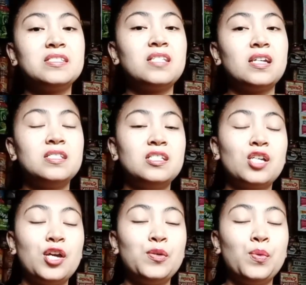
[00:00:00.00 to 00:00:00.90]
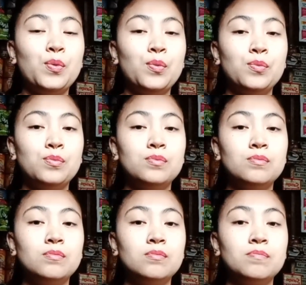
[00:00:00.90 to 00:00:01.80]
extra din kayong
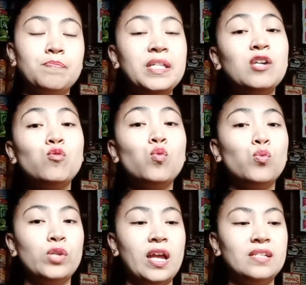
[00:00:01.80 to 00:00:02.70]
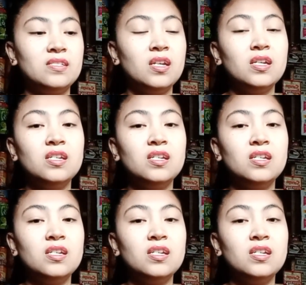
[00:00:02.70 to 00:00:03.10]
pinagkukunan,